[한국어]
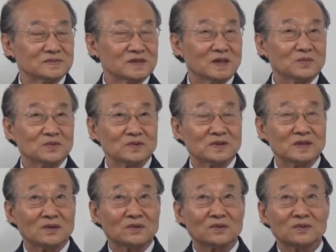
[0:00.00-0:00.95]
창문
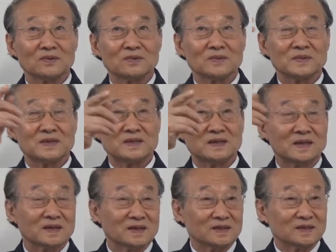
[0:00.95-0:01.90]
새로
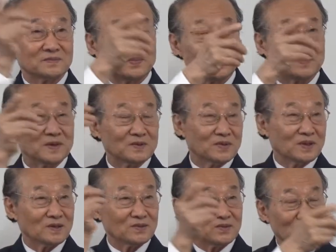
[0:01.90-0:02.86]
실날 같은 빛만
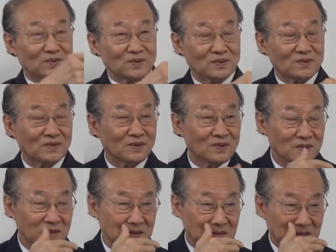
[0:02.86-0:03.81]
요래 들어오고 있고
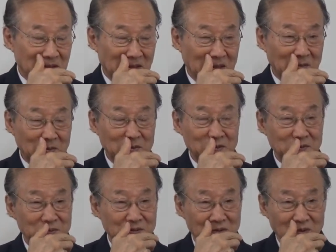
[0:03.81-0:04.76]
아무것도
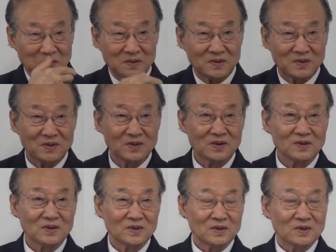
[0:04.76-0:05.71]
없어요.
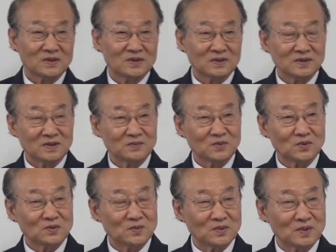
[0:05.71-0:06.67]
그런데
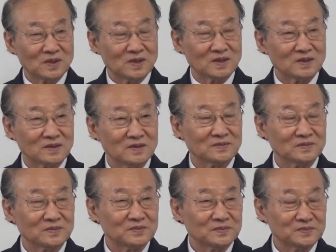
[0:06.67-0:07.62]
물을 먹으러가다가
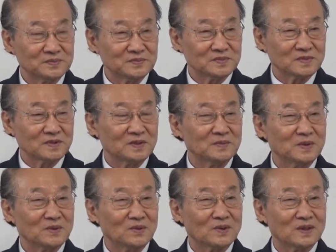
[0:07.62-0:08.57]

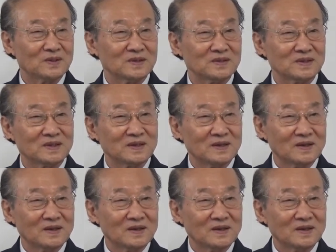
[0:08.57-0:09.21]
얼마나 놀랐는지